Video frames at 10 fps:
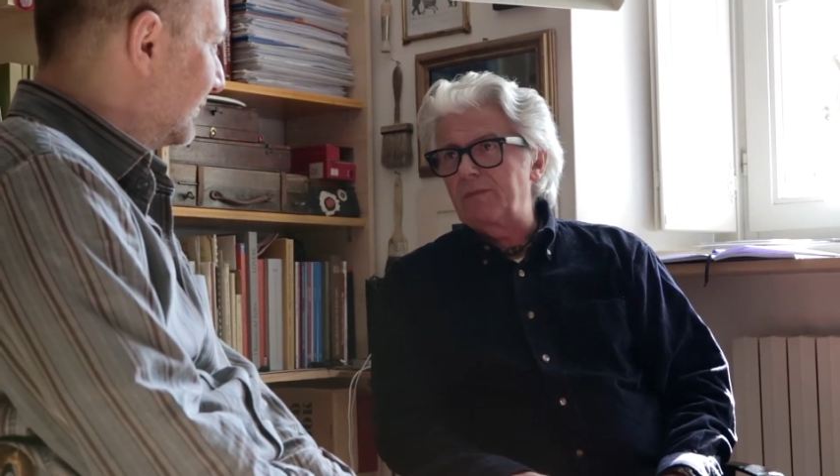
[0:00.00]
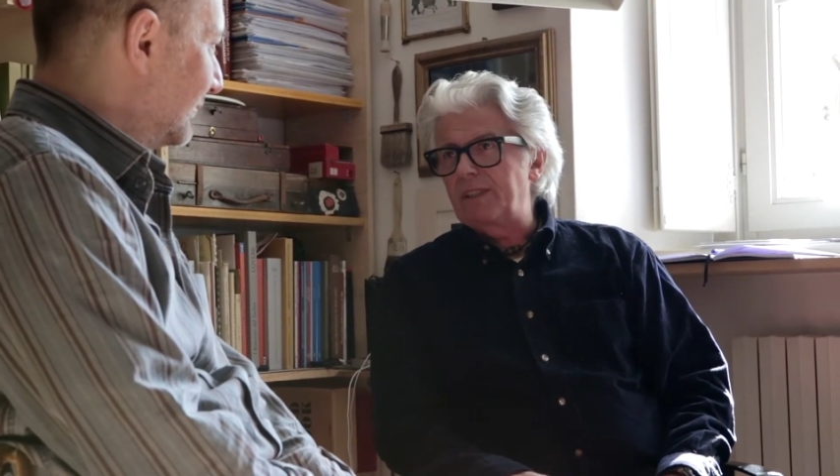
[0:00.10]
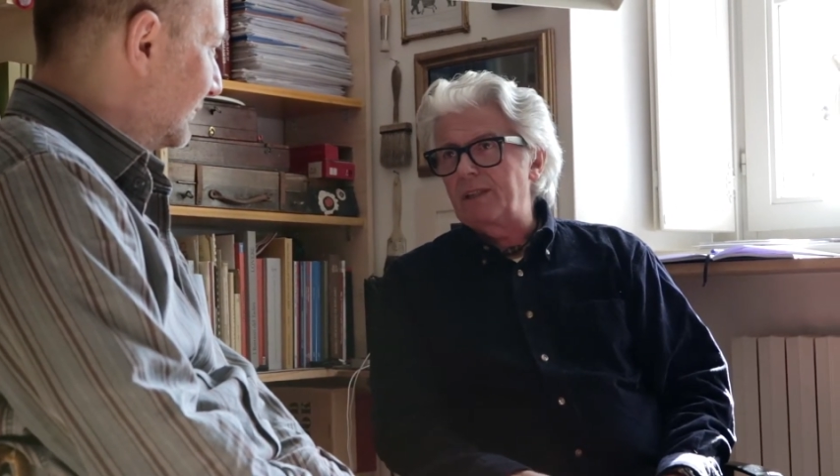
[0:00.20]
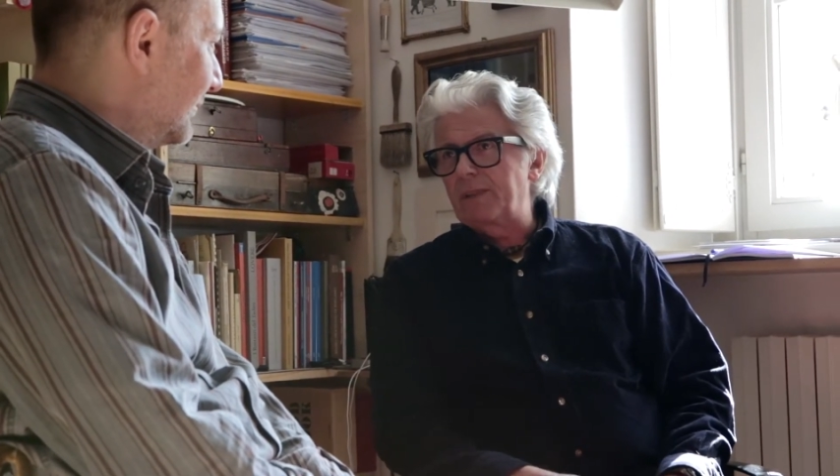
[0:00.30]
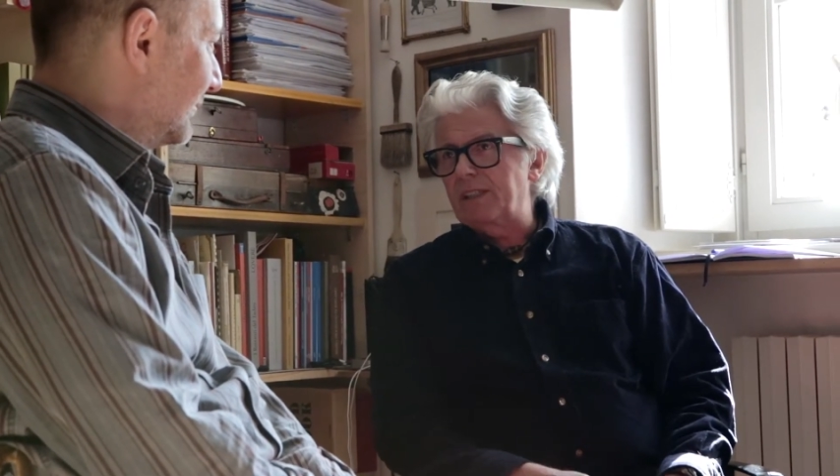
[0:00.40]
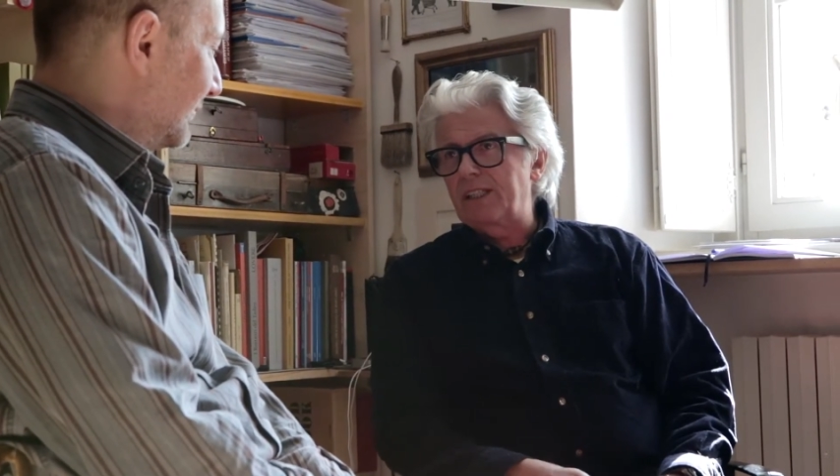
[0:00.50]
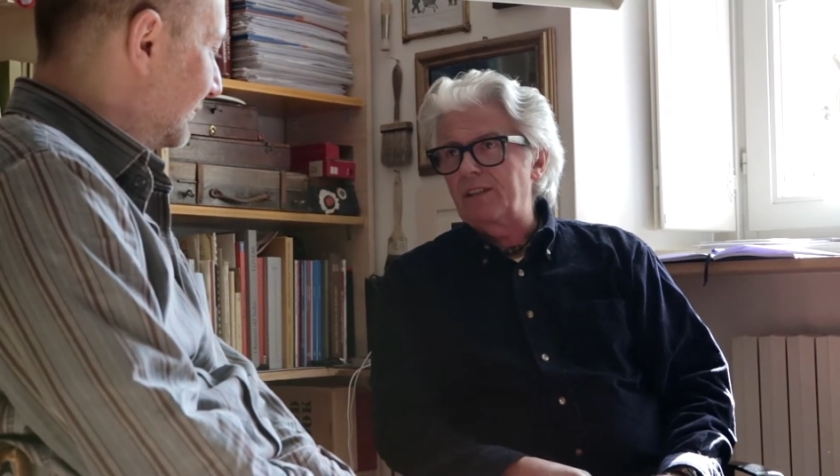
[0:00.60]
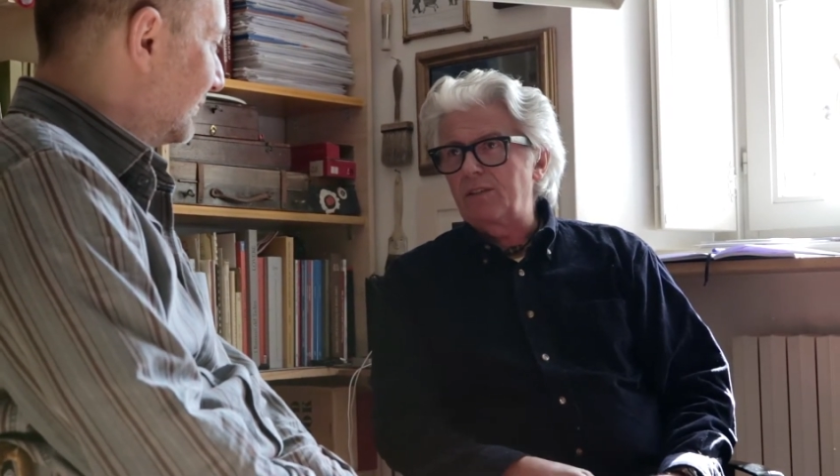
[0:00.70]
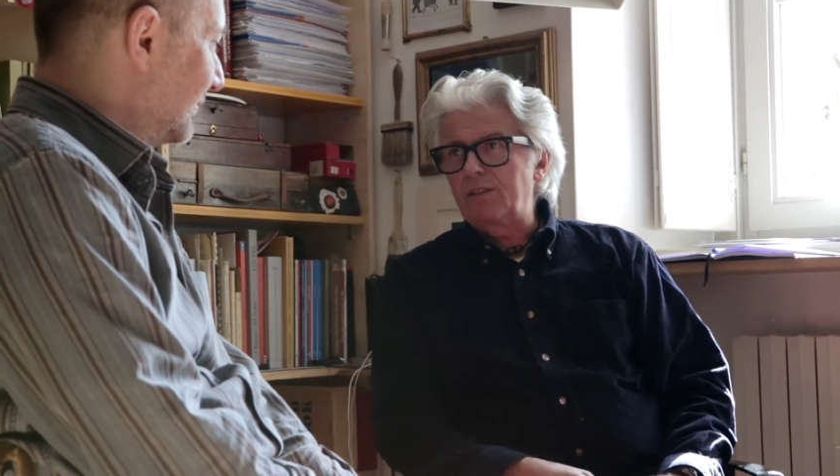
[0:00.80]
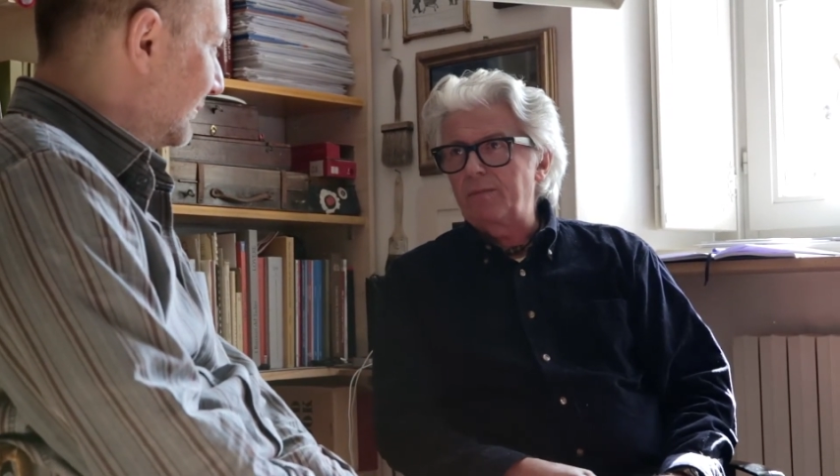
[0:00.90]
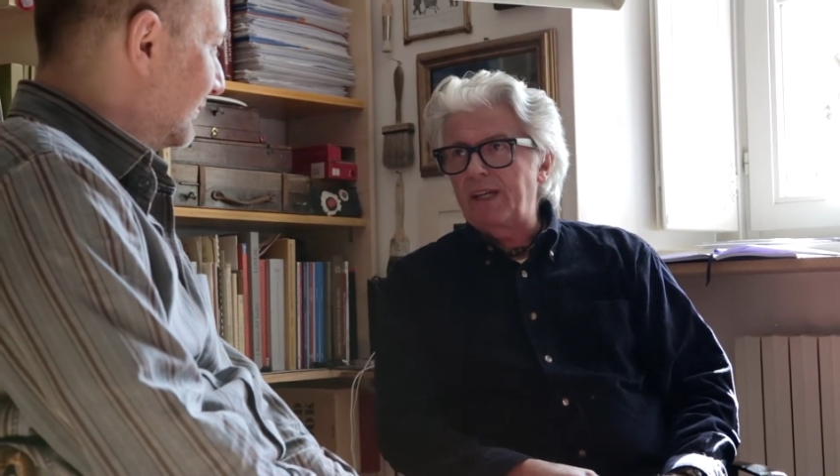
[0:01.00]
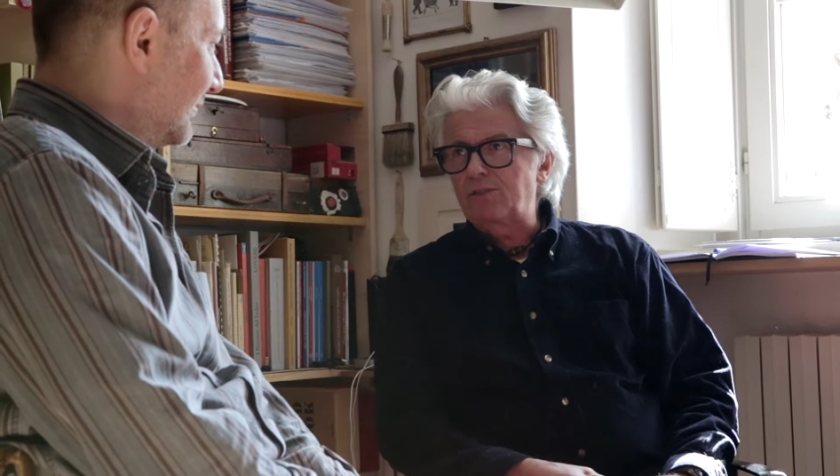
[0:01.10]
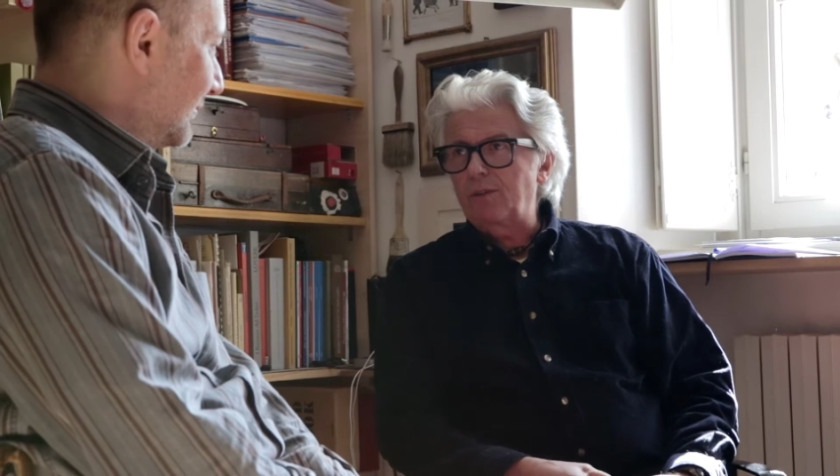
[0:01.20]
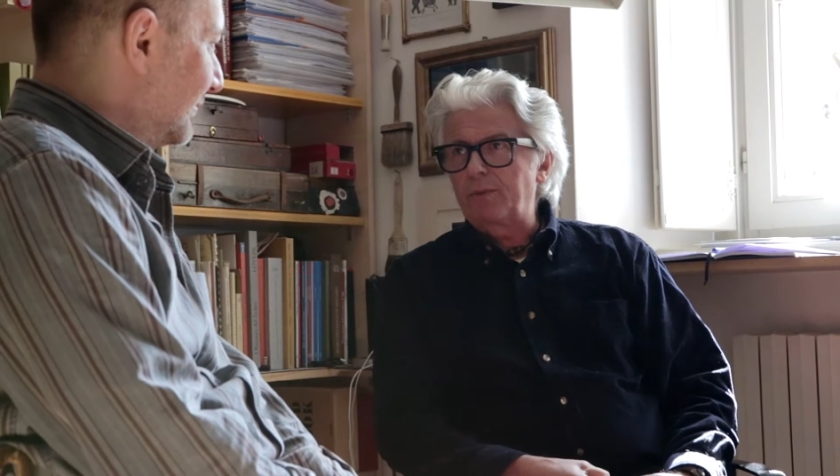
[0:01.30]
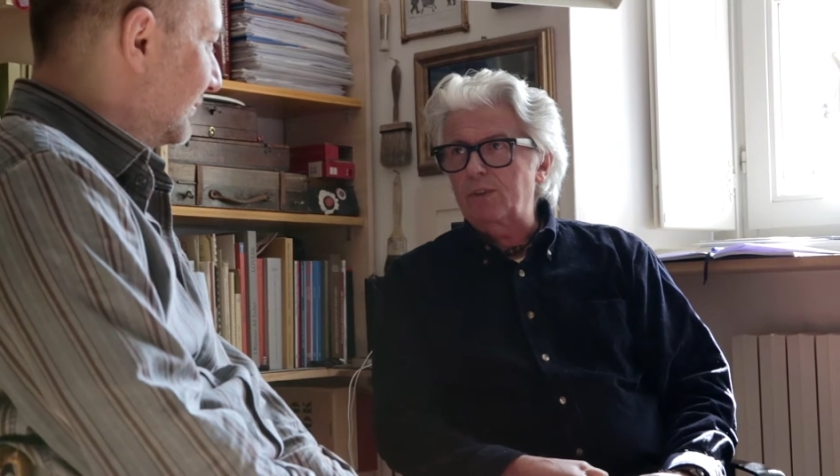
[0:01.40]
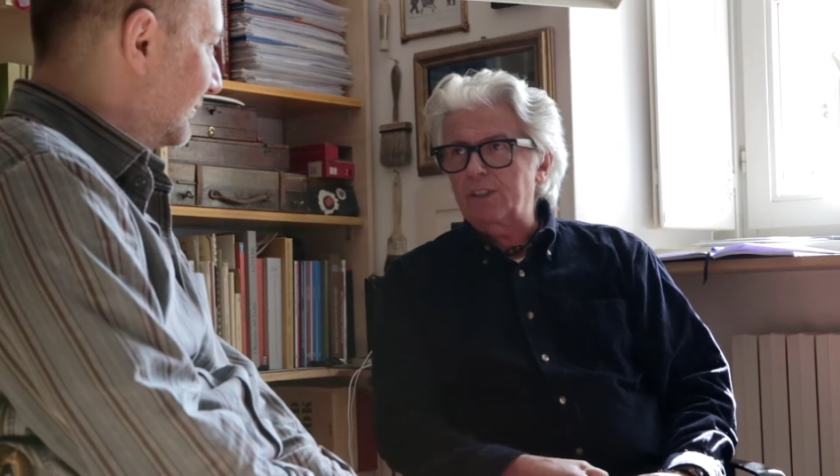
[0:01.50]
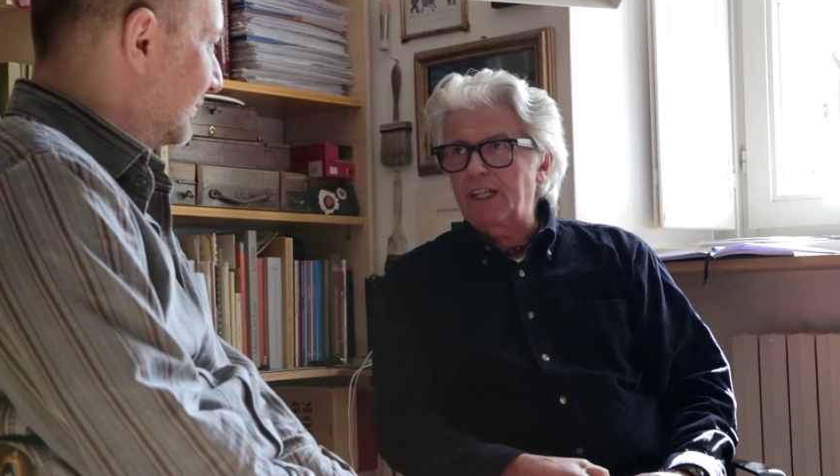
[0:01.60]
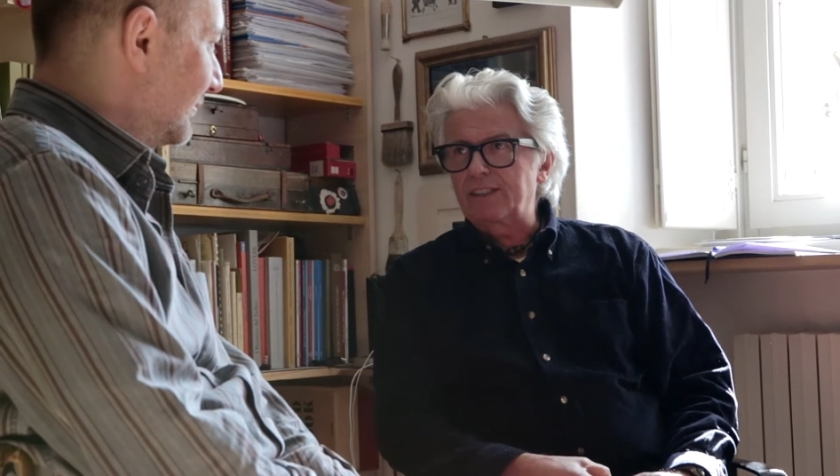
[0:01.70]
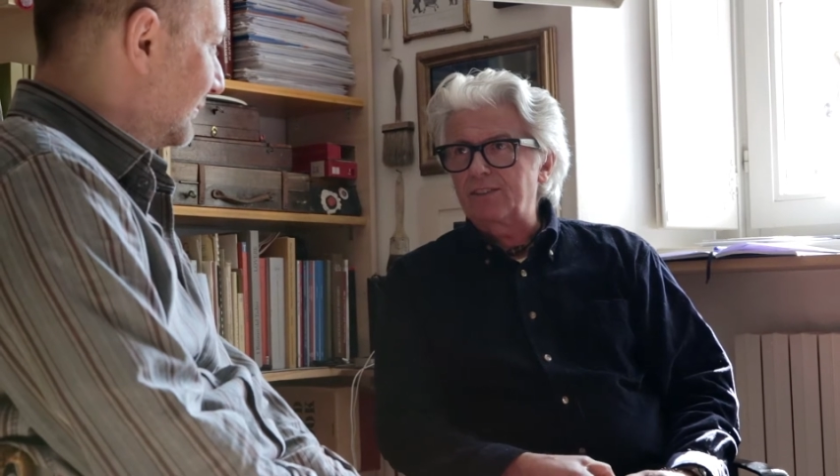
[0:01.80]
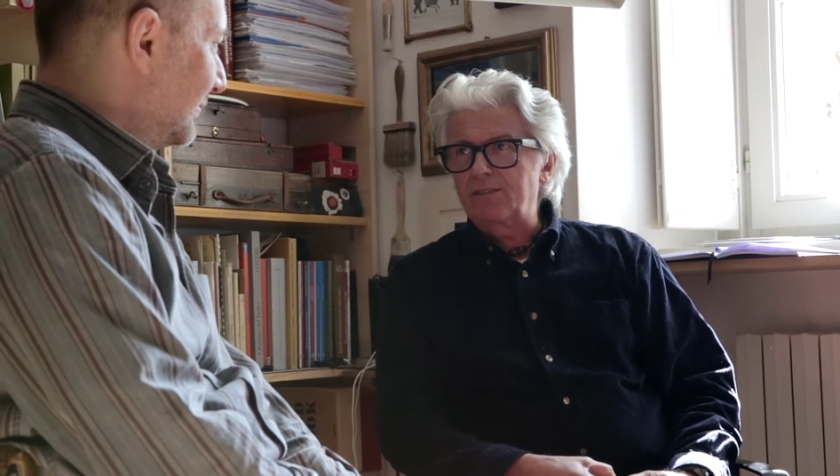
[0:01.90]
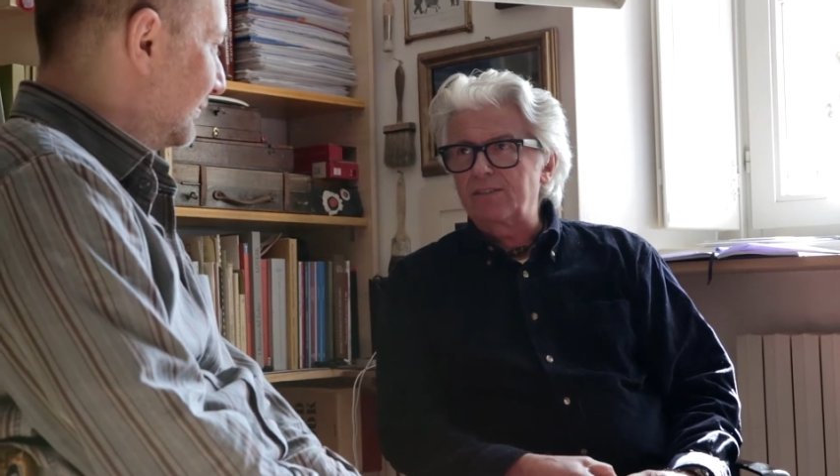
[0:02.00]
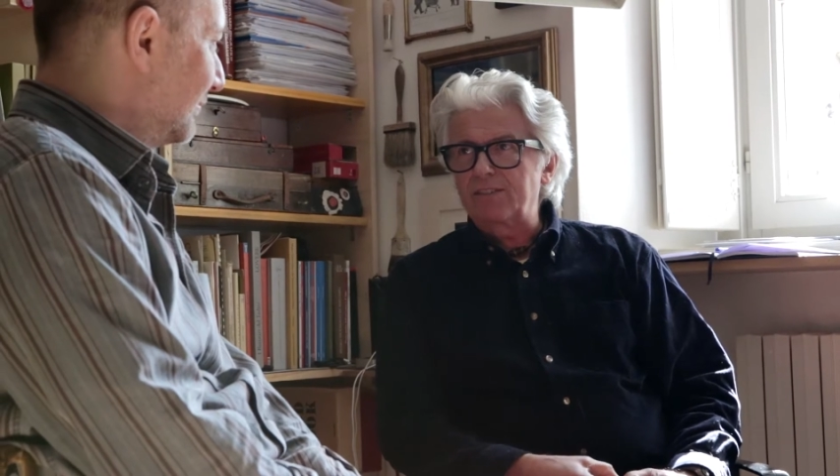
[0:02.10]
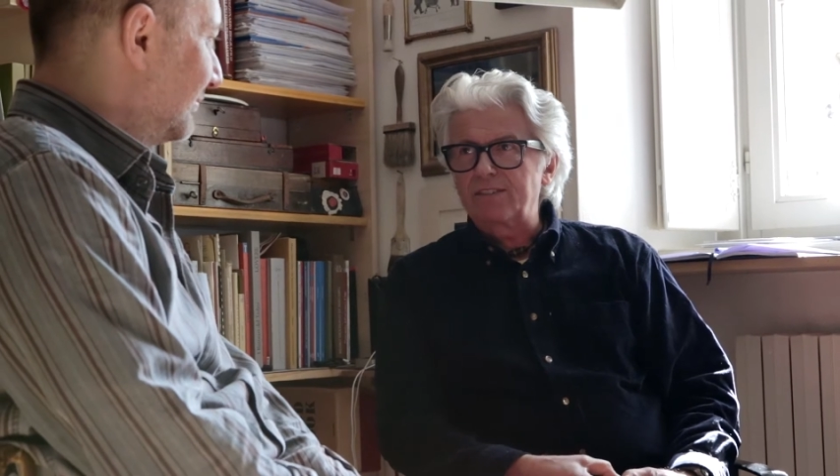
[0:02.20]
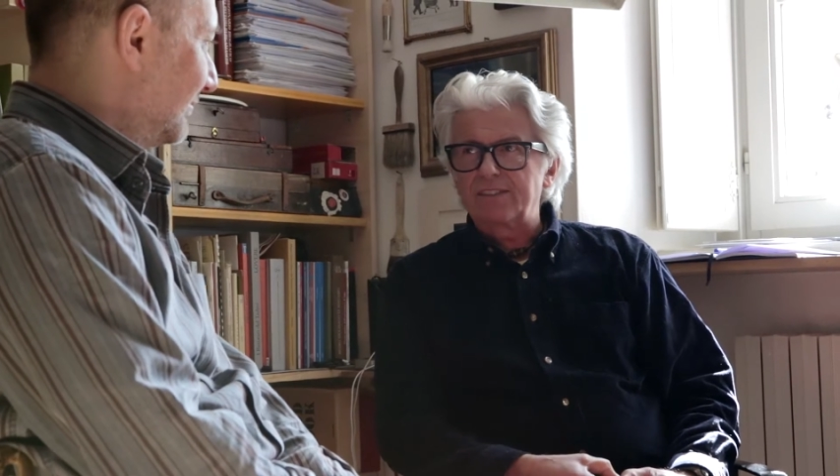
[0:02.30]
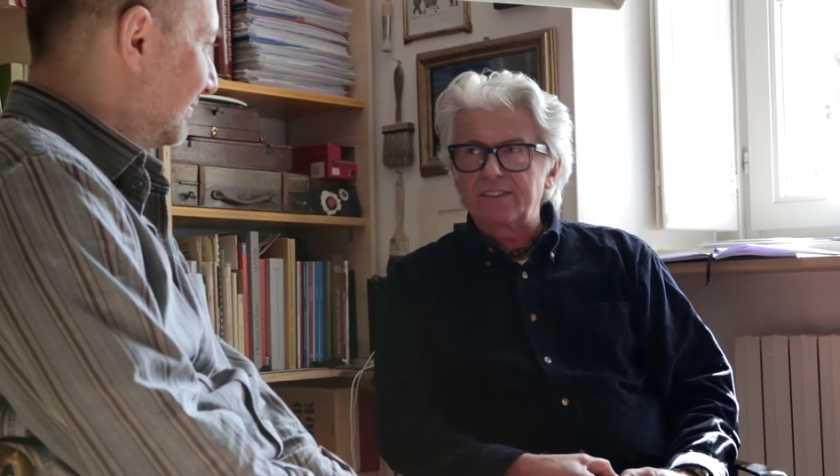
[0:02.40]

mia perché non ho mai sopportato